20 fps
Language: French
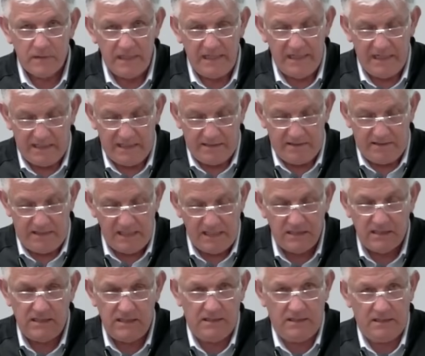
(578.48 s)
il a
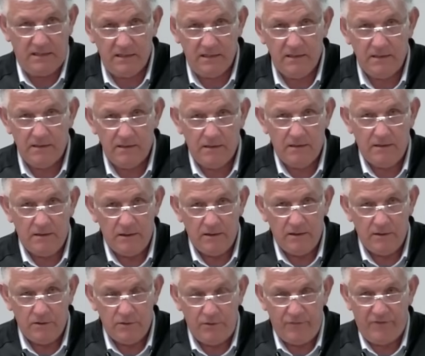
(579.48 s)
décidé
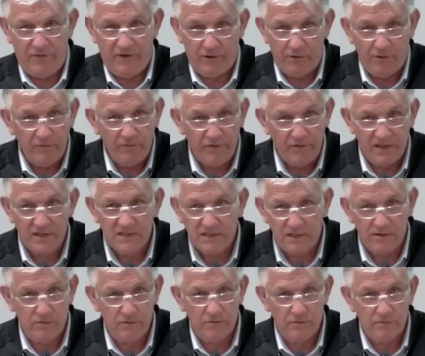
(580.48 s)
de faire confiance
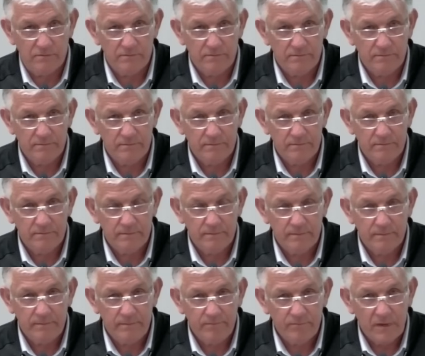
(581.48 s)
à Dieu.
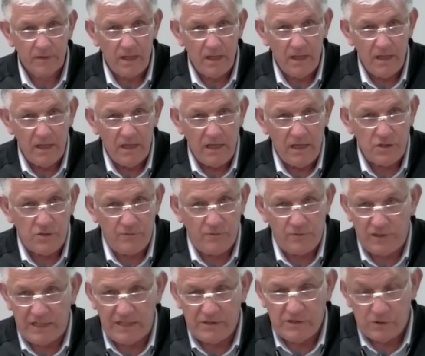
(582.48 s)
Et je
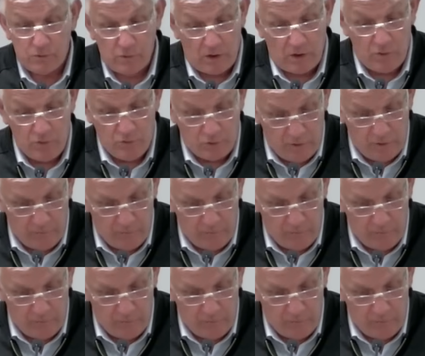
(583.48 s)
voudrais ce soir que nous